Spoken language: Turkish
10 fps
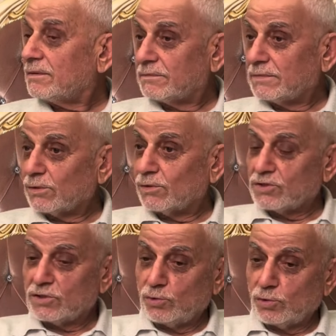Ben onun
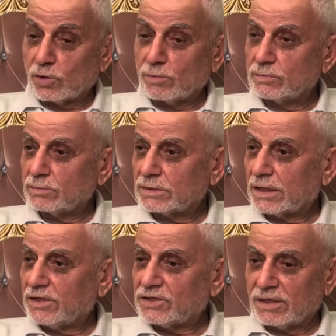için diyorum
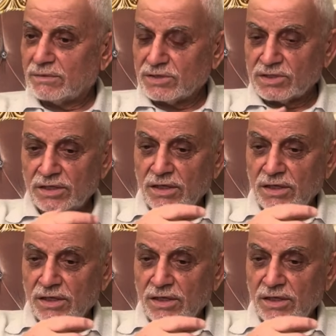kardeşlerimiz